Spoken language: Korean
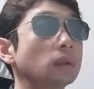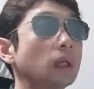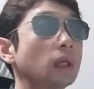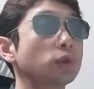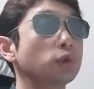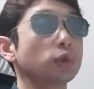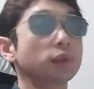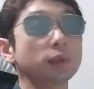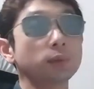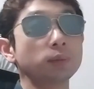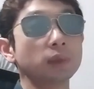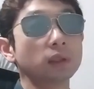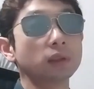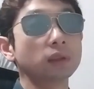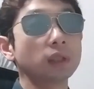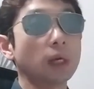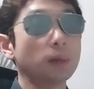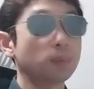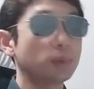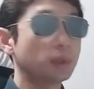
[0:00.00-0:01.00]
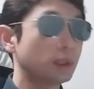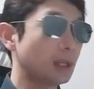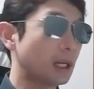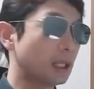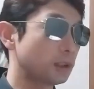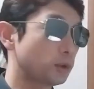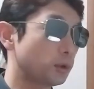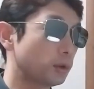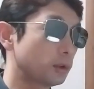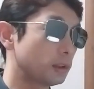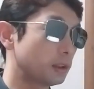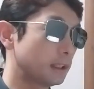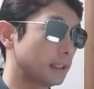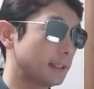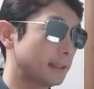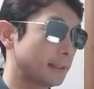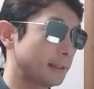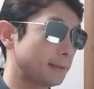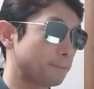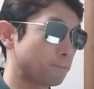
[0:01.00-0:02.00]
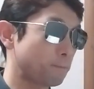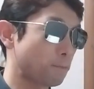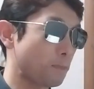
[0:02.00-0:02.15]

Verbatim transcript: 아쉬웠습니다. 그 답변이 아쉬웠는데,